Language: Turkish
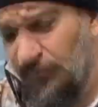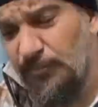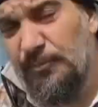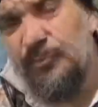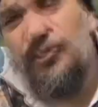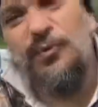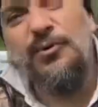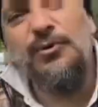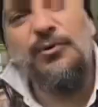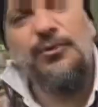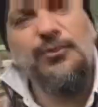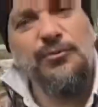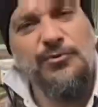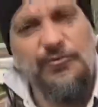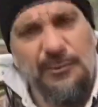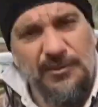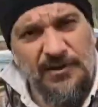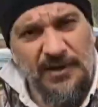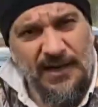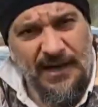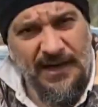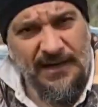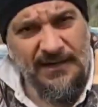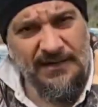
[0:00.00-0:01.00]
Bu ürün
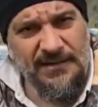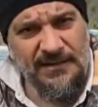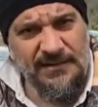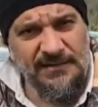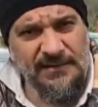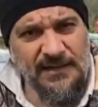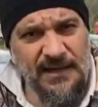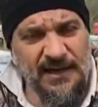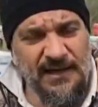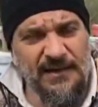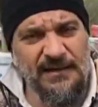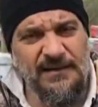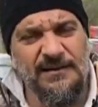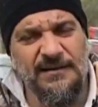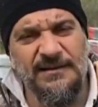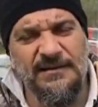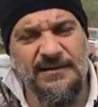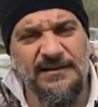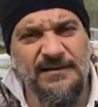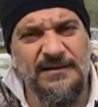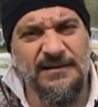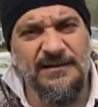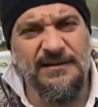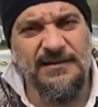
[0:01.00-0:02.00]
hakkında
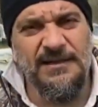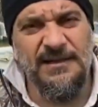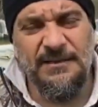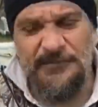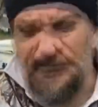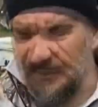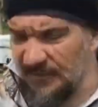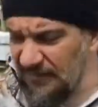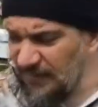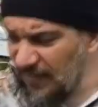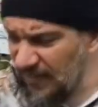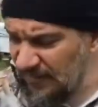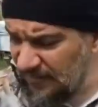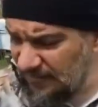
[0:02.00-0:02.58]
kıymetli